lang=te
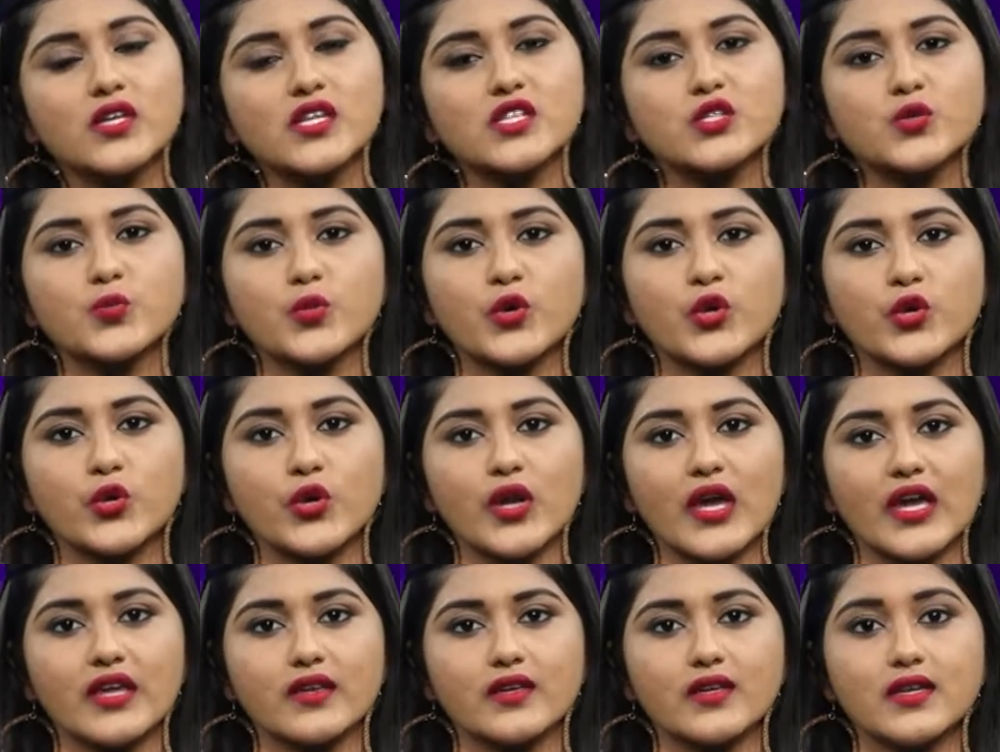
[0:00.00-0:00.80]

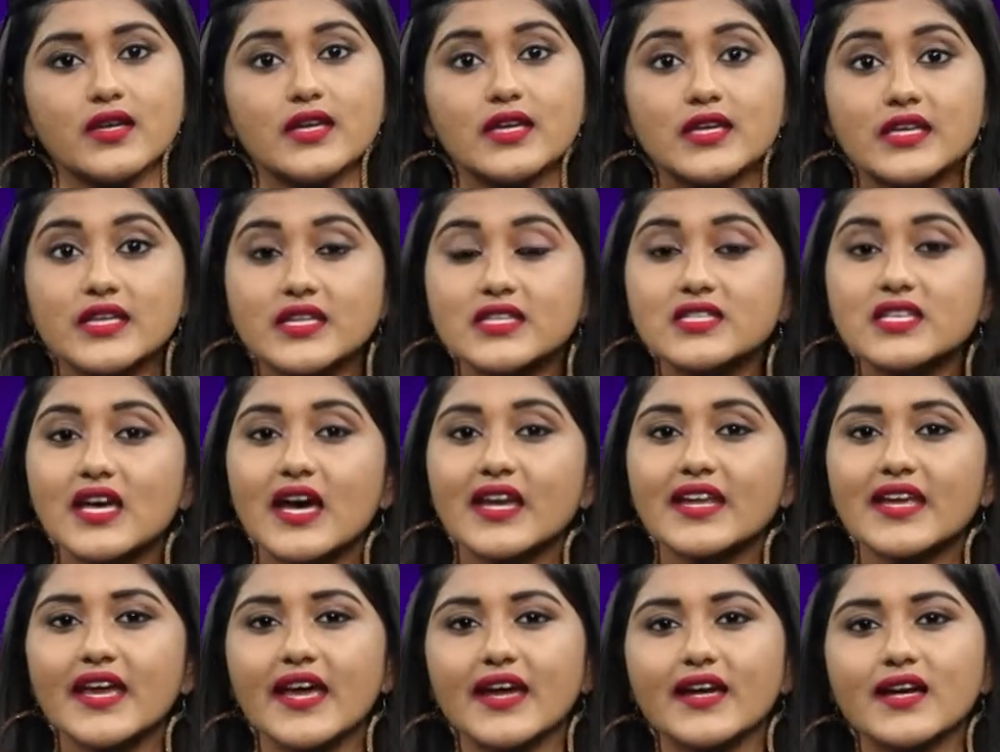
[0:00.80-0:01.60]
నిలిచిపోనున్నాయి
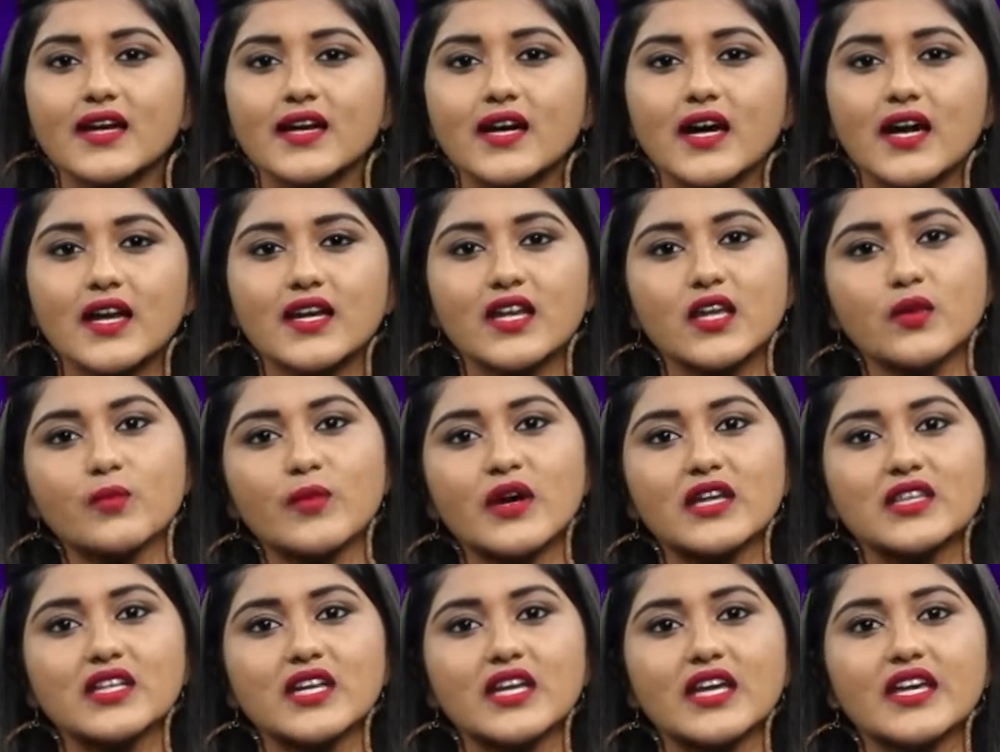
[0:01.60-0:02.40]
ఈసారి ఏకంగా
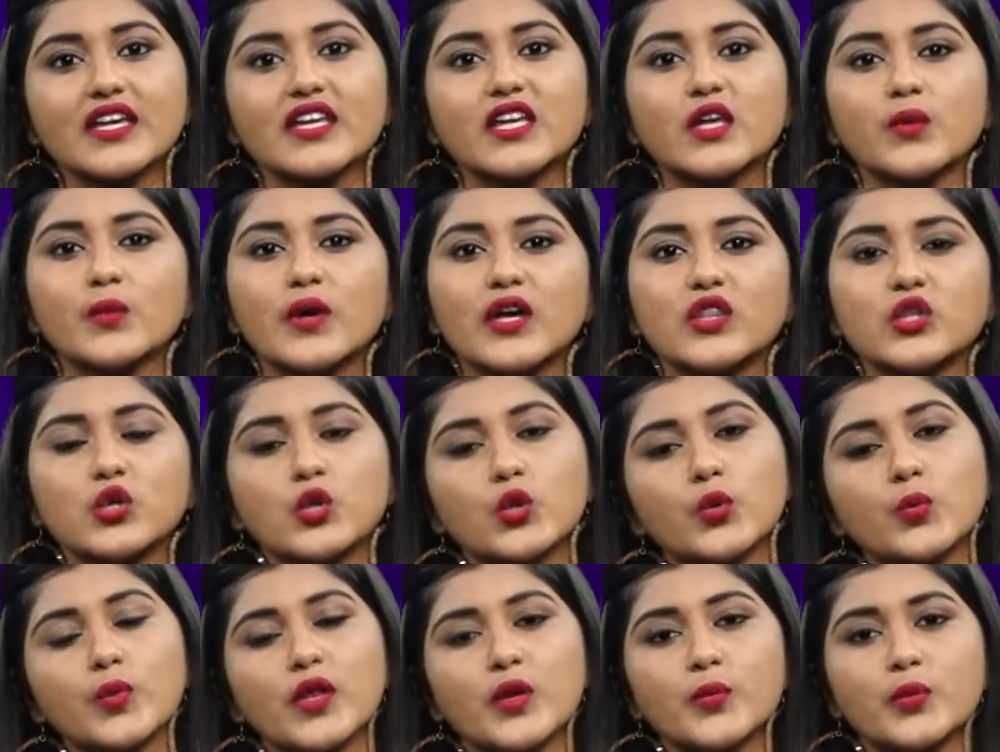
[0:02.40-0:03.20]
నిర్మాతలే ఈ
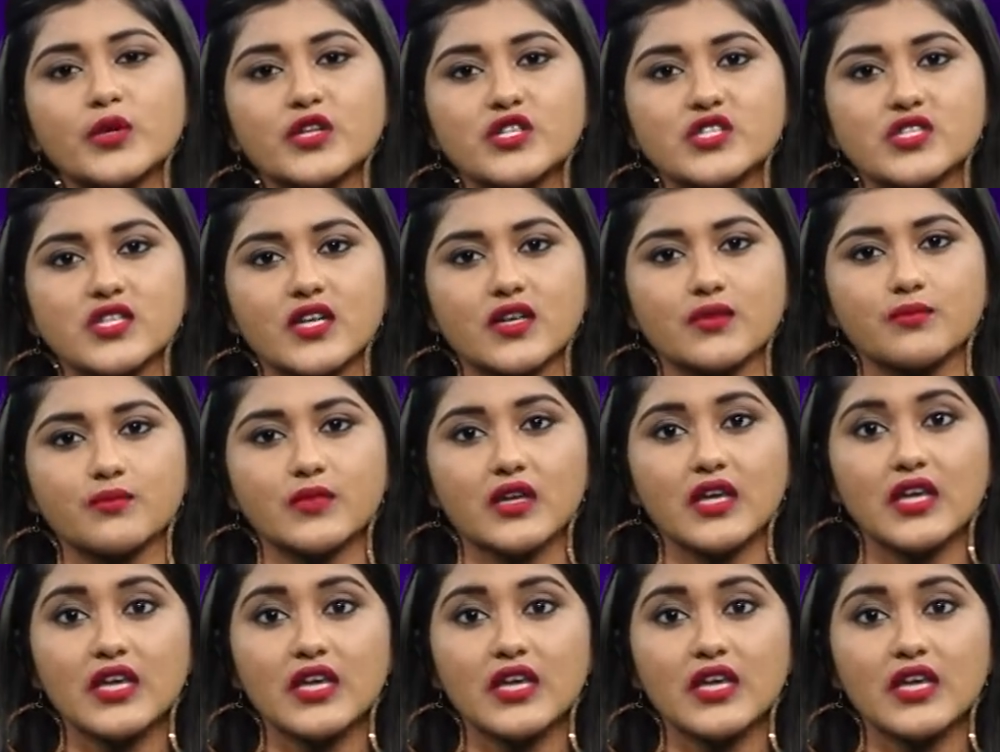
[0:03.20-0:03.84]
బంద్కు పిలుపునిచ్చారు